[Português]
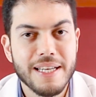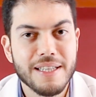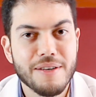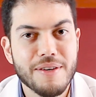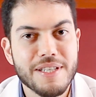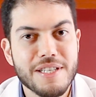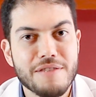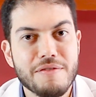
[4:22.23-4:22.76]

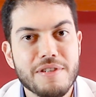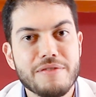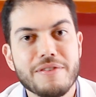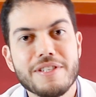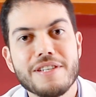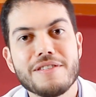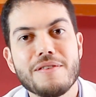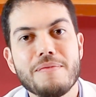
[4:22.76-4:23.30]
Então esses vídeos
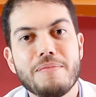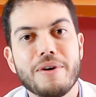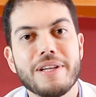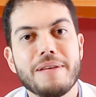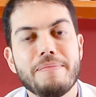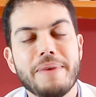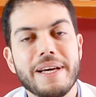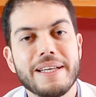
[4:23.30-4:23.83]
vocês não
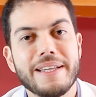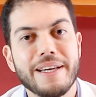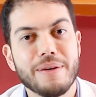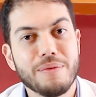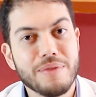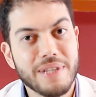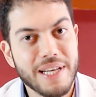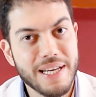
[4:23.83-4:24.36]
podem perder.
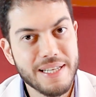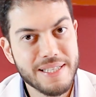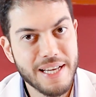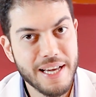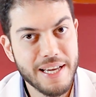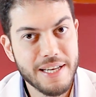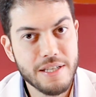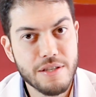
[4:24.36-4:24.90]
Um deles
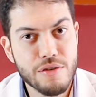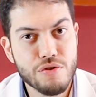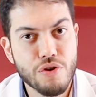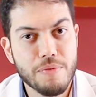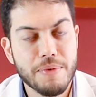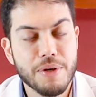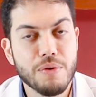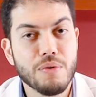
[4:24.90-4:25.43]
é esse
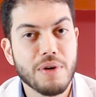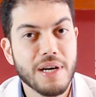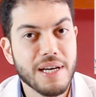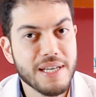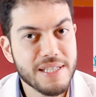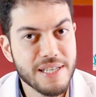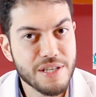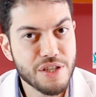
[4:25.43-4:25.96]
sobre o
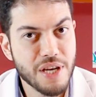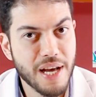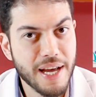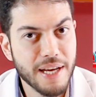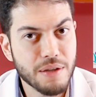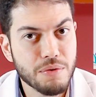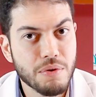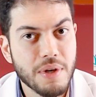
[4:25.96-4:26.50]
câncer de
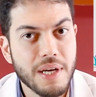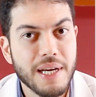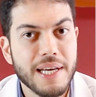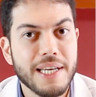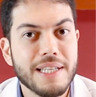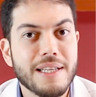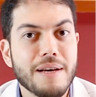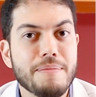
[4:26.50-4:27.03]
reto
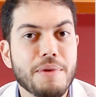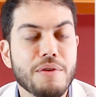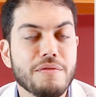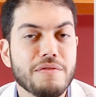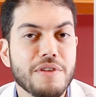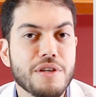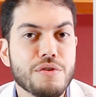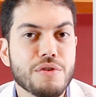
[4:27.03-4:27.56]
e também
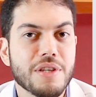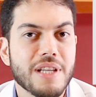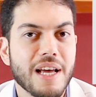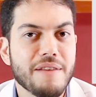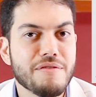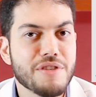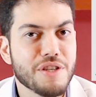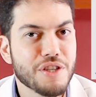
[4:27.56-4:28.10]
um vídeo que
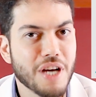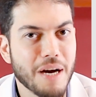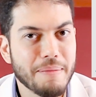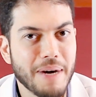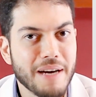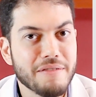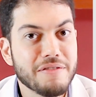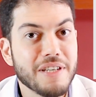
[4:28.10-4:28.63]
deve se
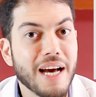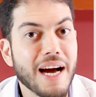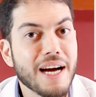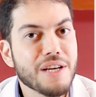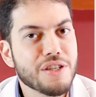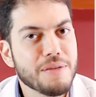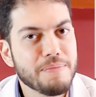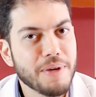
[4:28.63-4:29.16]
chamar
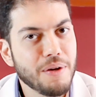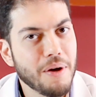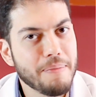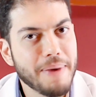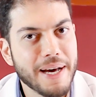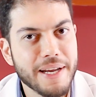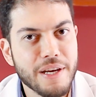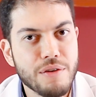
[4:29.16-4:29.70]
Viagem pelo
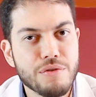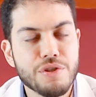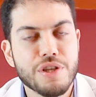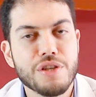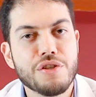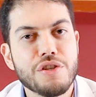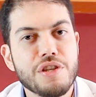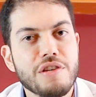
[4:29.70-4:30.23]
aparelho
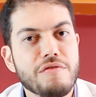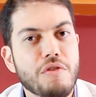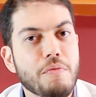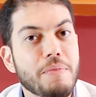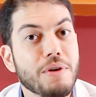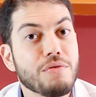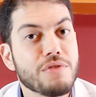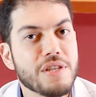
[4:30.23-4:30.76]
digestivo
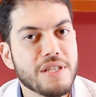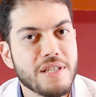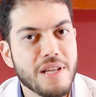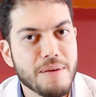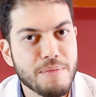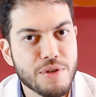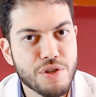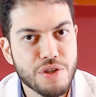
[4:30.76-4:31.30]
ou pelo
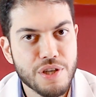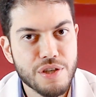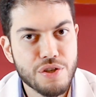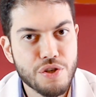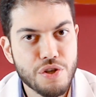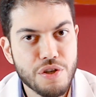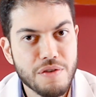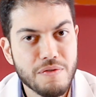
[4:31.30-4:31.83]
sistema
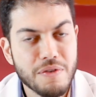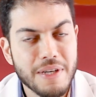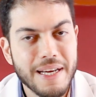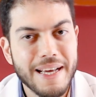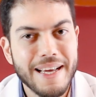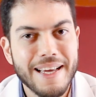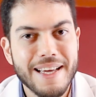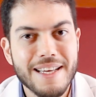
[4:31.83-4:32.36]
digestivo
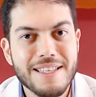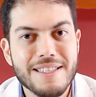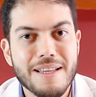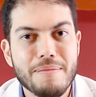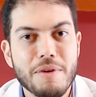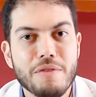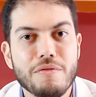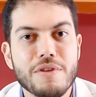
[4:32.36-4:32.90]
esse
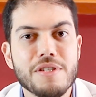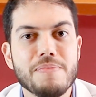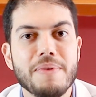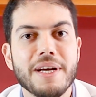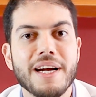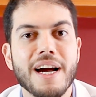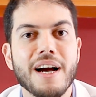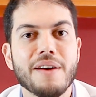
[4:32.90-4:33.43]
também eu vou
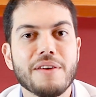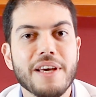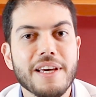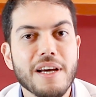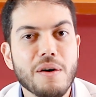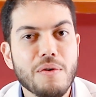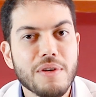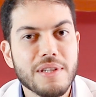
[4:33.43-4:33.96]
explicar o que,
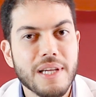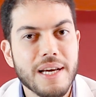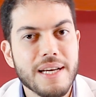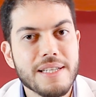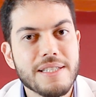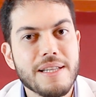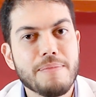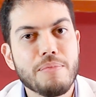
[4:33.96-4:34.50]
que
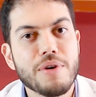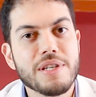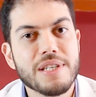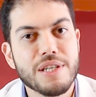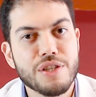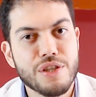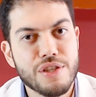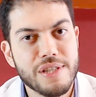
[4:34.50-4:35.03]
acontece depois
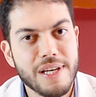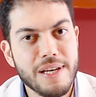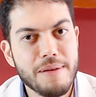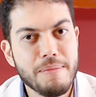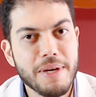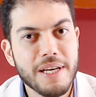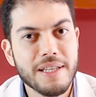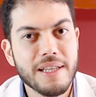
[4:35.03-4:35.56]
que a gente se
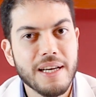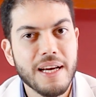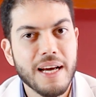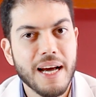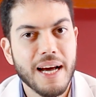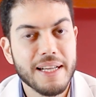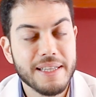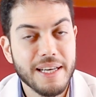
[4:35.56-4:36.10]
alimenta
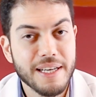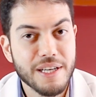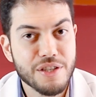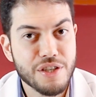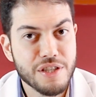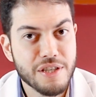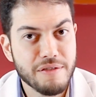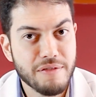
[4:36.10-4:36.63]
até que a
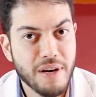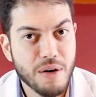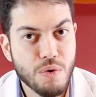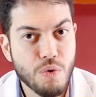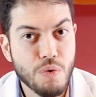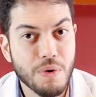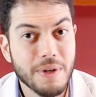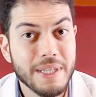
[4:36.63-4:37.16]
gente
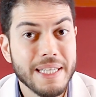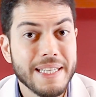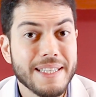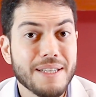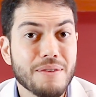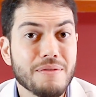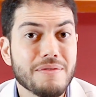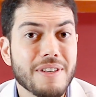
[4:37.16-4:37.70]
evacua.
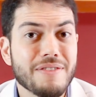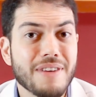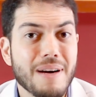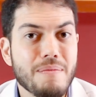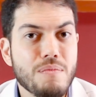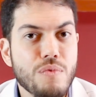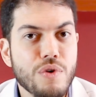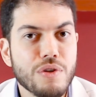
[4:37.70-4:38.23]
Então vai
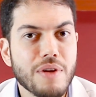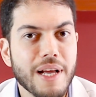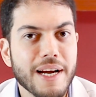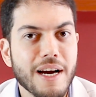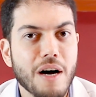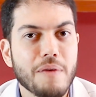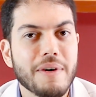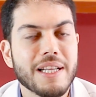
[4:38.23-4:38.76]
ficar muito
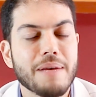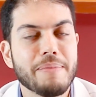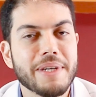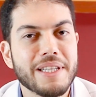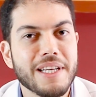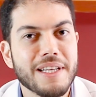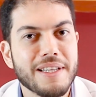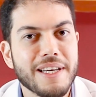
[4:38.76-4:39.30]
legal, vai dar
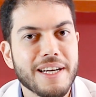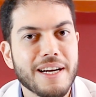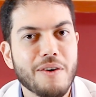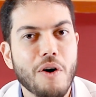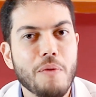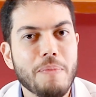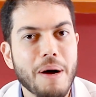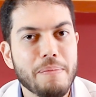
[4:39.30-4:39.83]
para entender
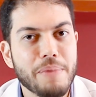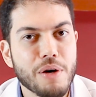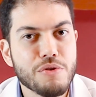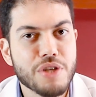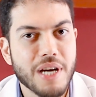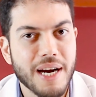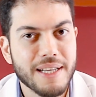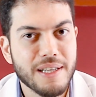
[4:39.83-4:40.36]
qual o papel
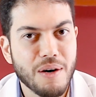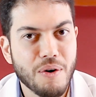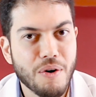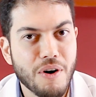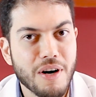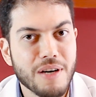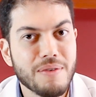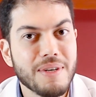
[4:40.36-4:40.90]
de cada
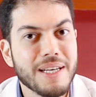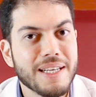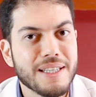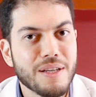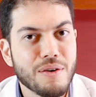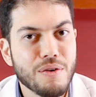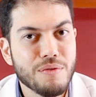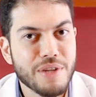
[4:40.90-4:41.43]
órgão,
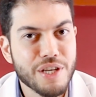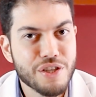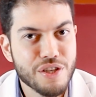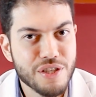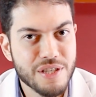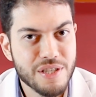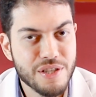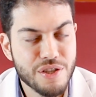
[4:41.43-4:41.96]
então não
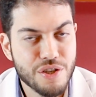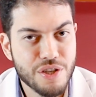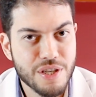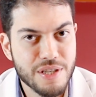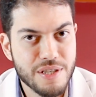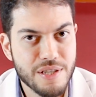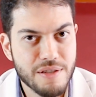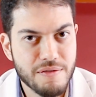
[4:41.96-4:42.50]
deixa de
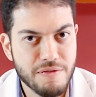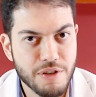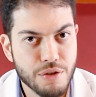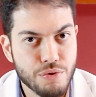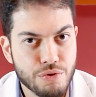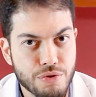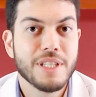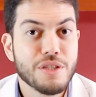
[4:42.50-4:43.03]
assistir esses
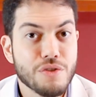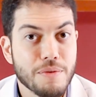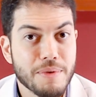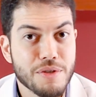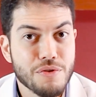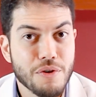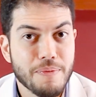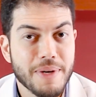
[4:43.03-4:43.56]
vídeos. E
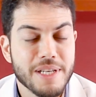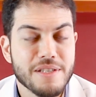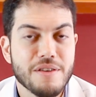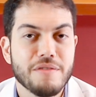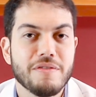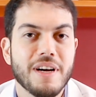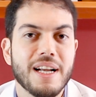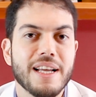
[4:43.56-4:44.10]
sobre a surpresa
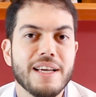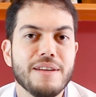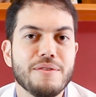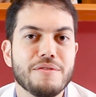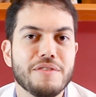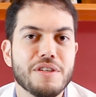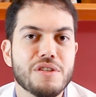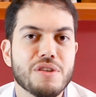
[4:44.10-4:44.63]
que eu falei
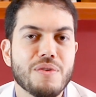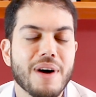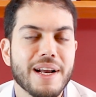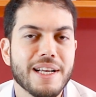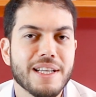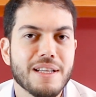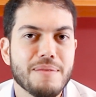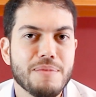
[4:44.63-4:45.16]
no vídeo de
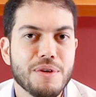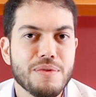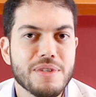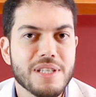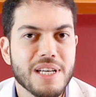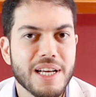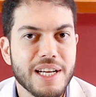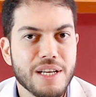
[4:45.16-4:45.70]
40 mil
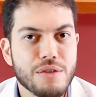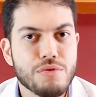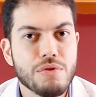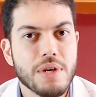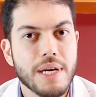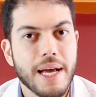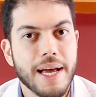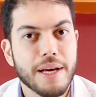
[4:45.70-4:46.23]

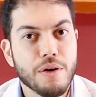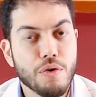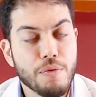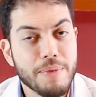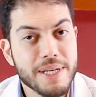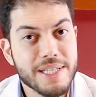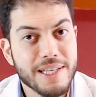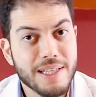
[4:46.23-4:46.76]
inscritos, é que eu
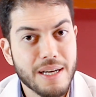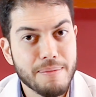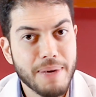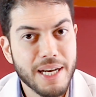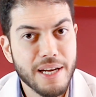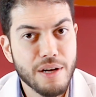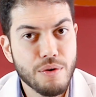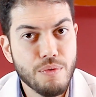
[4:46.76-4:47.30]
comecei a
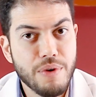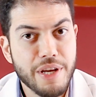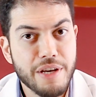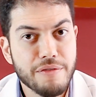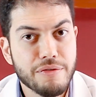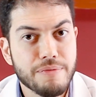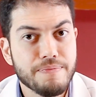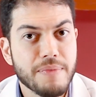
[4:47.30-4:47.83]
trabalhar num
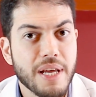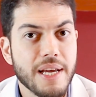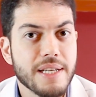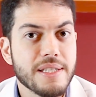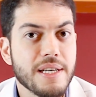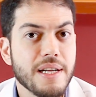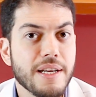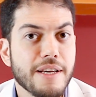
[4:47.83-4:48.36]
livro,
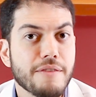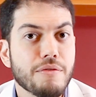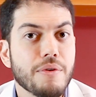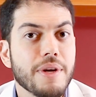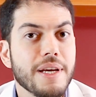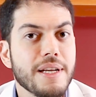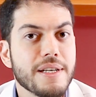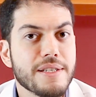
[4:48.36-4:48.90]
esse
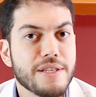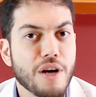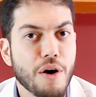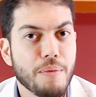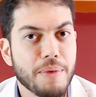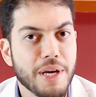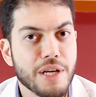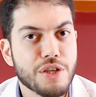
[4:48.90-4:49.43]
livro
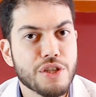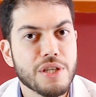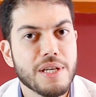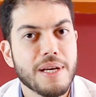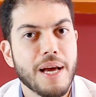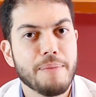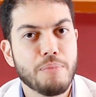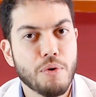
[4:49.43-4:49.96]
inicialmente
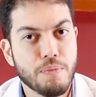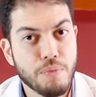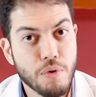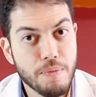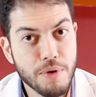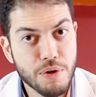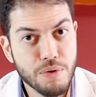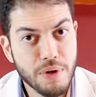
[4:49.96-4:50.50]
para o
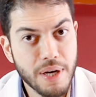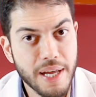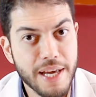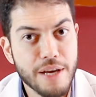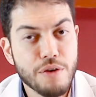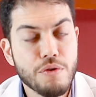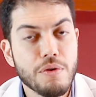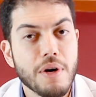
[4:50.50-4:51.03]
público
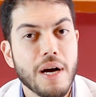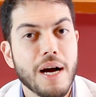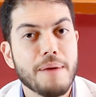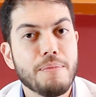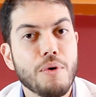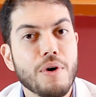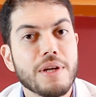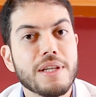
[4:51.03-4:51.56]
leigo,
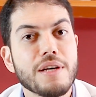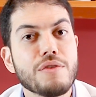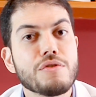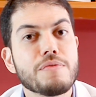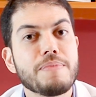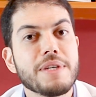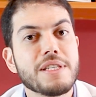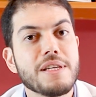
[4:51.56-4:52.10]
abordando
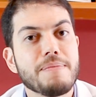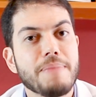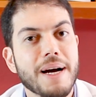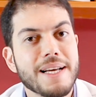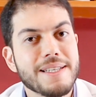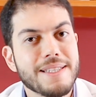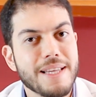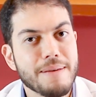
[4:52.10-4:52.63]
os
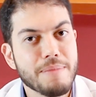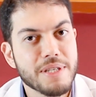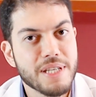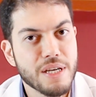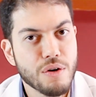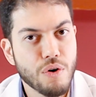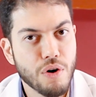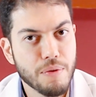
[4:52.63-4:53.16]
principais temas
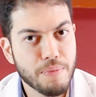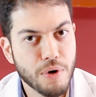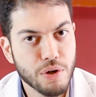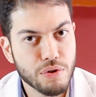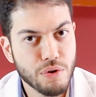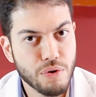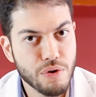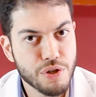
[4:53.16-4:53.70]
em
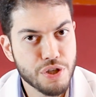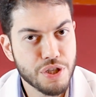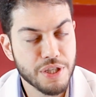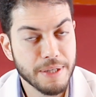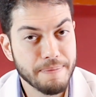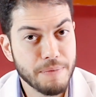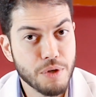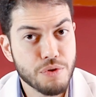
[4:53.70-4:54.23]

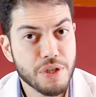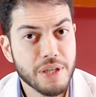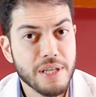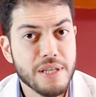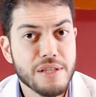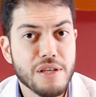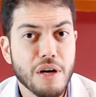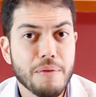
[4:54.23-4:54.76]
coloproctologia. Eu digo
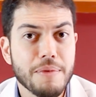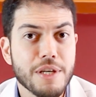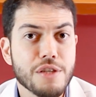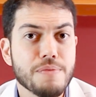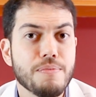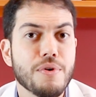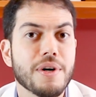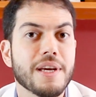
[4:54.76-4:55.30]

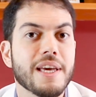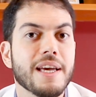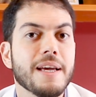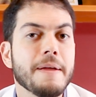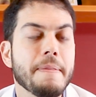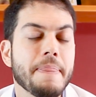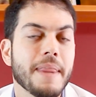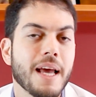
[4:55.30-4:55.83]
inicialmente
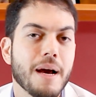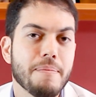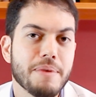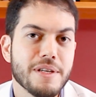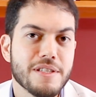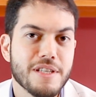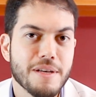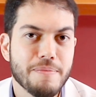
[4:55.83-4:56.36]
porque, a
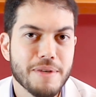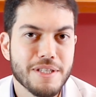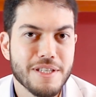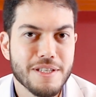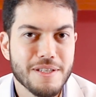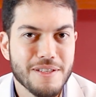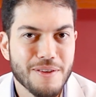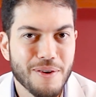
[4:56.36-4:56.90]
princípio,
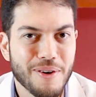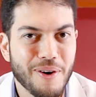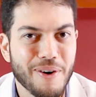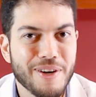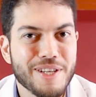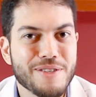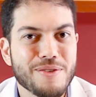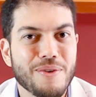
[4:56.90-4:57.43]
esses
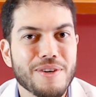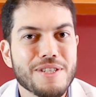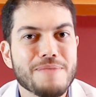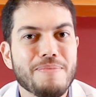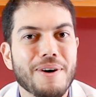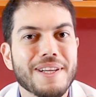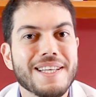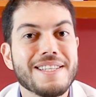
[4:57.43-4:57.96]
horizontes
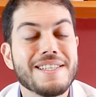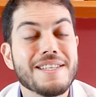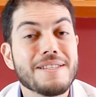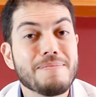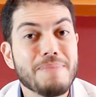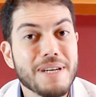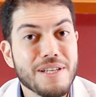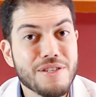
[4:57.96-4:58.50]
podem se
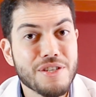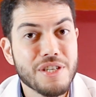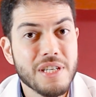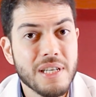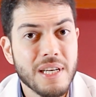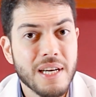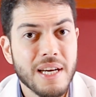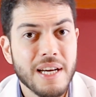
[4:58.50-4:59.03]
expandir